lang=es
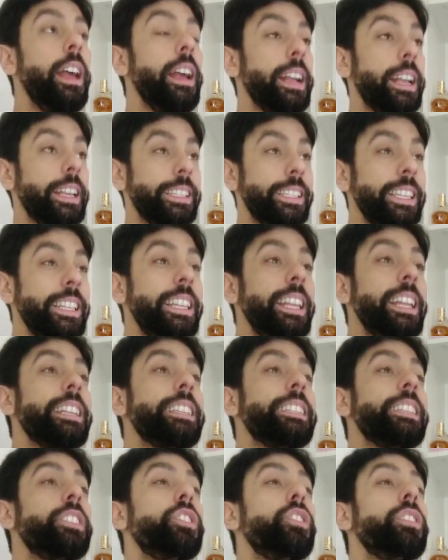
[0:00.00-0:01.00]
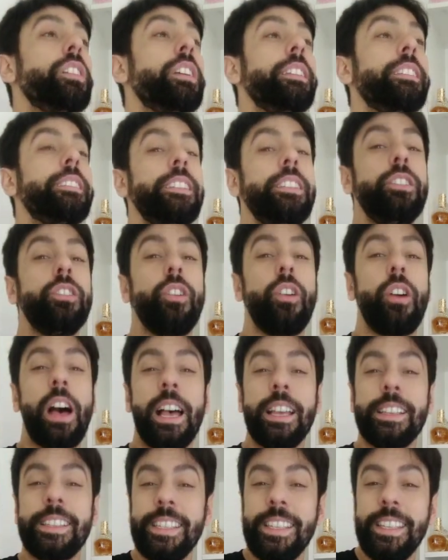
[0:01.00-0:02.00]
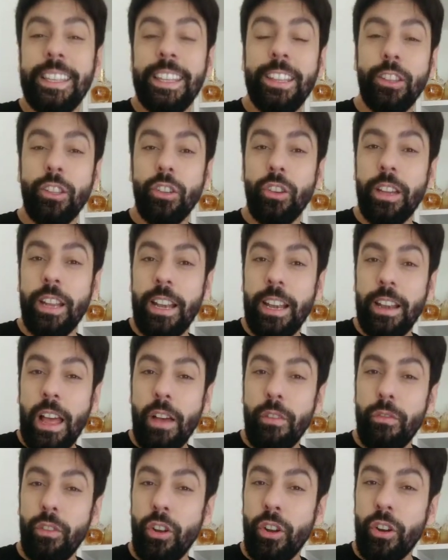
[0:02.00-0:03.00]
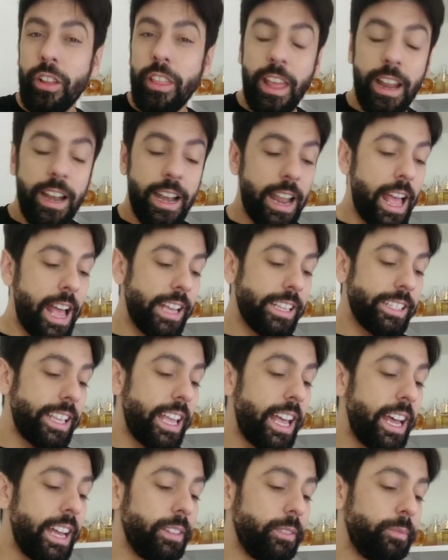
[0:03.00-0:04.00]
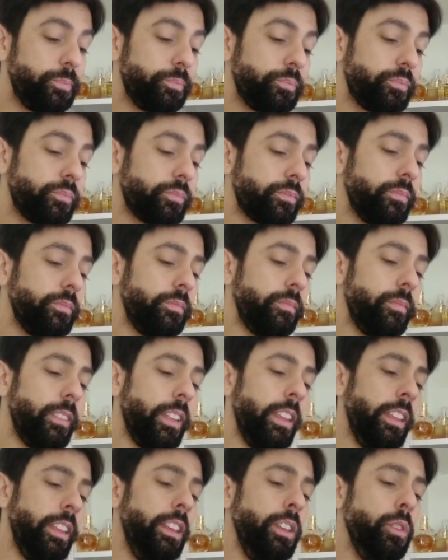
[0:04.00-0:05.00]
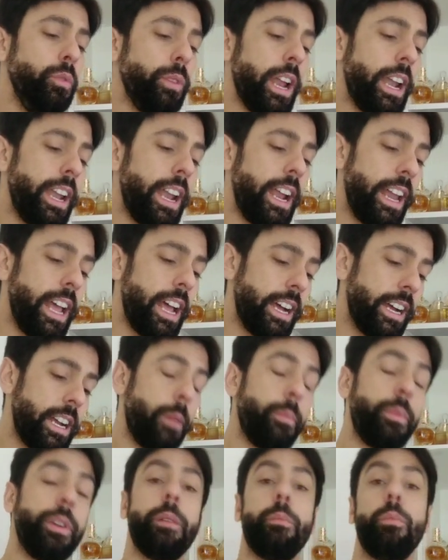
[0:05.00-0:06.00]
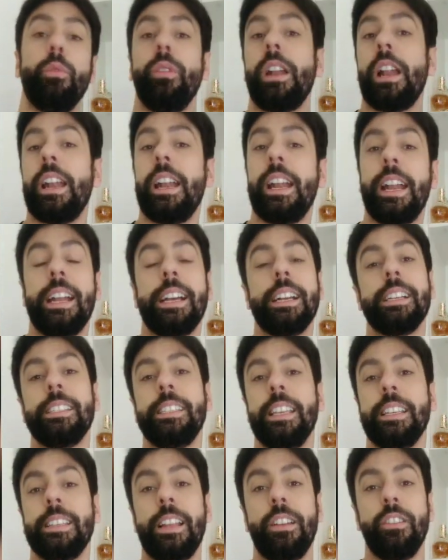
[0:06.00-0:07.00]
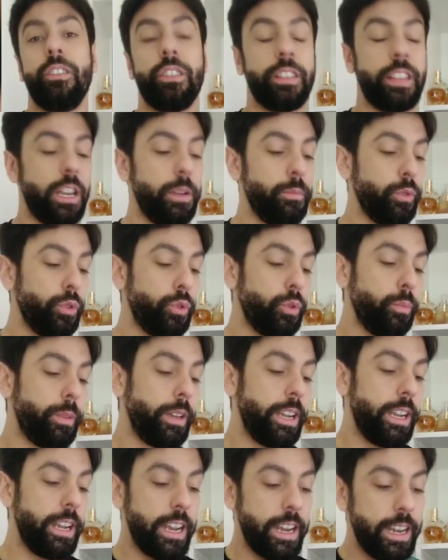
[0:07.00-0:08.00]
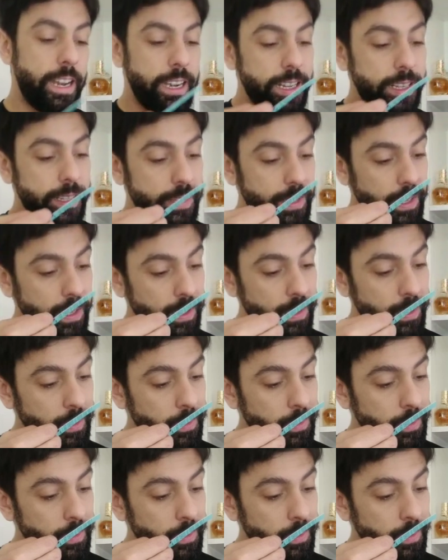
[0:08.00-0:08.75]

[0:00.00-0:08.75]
que sí tiene ese toquecito acidito de la flor del azar y una naranja, por ejemplo, una naranja sí es algo que tenemos súper en la nariz